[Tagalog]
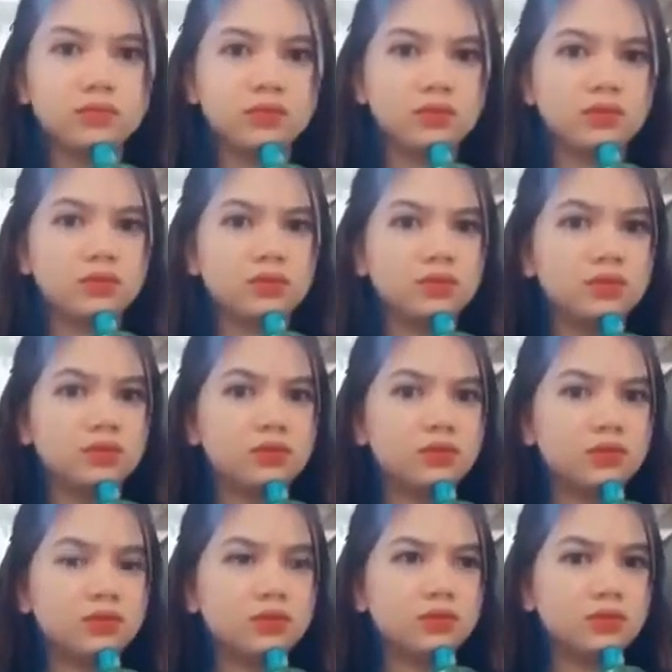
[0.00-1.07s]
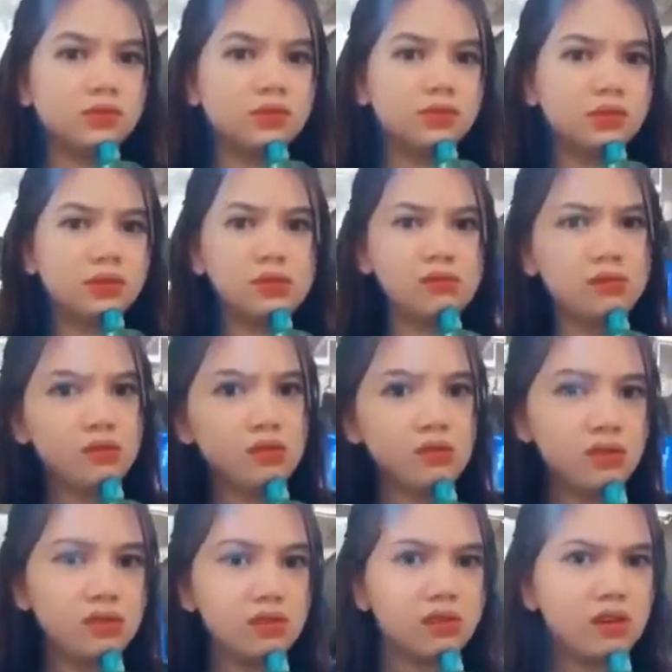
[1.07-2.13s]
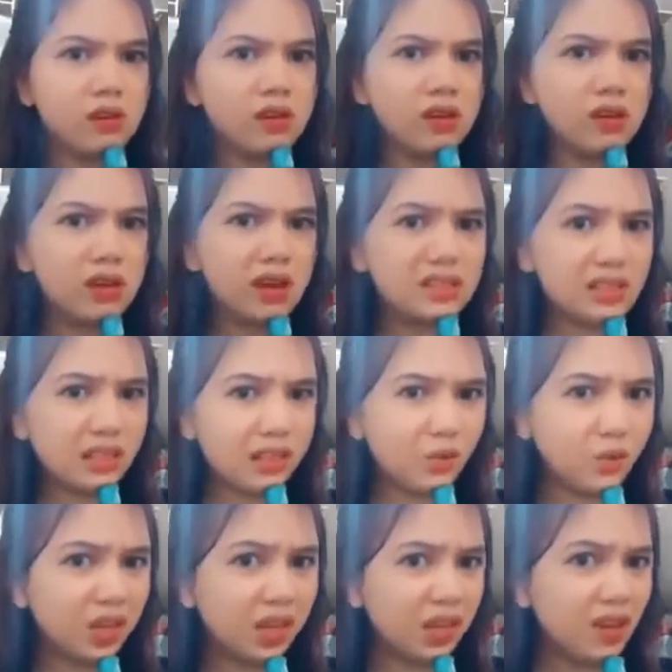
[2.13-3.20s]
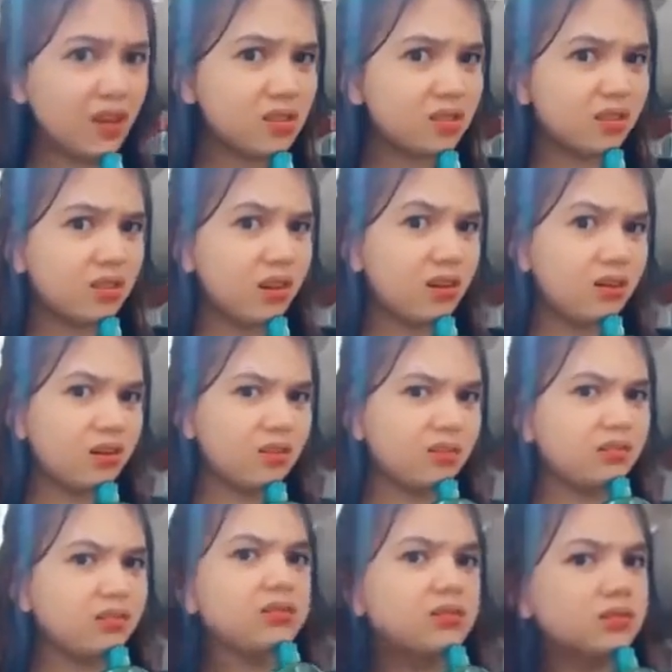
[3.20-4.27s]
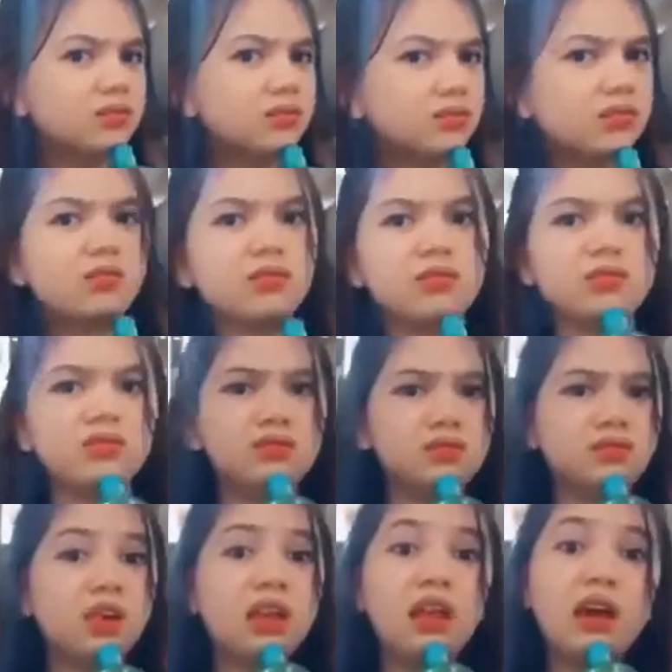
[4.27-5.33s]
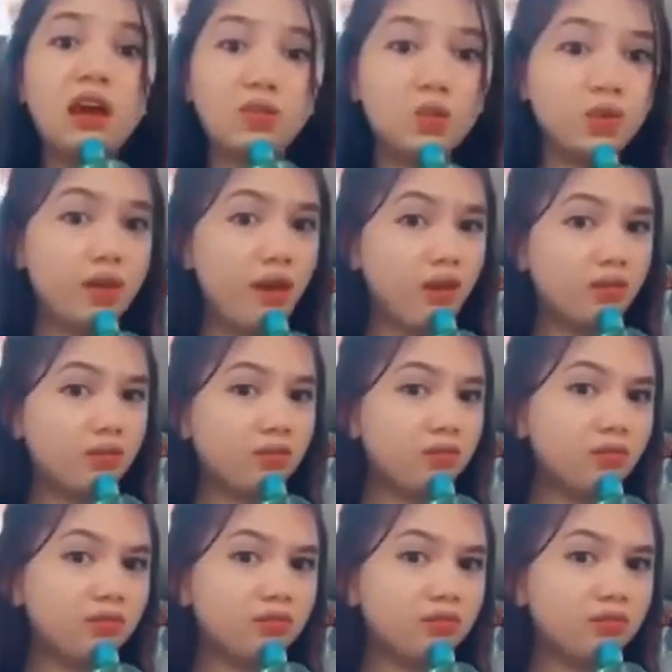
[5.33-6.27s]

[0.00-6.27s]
What is your best asset? Asset, di ako naging asset, ha? Saka delikado yan.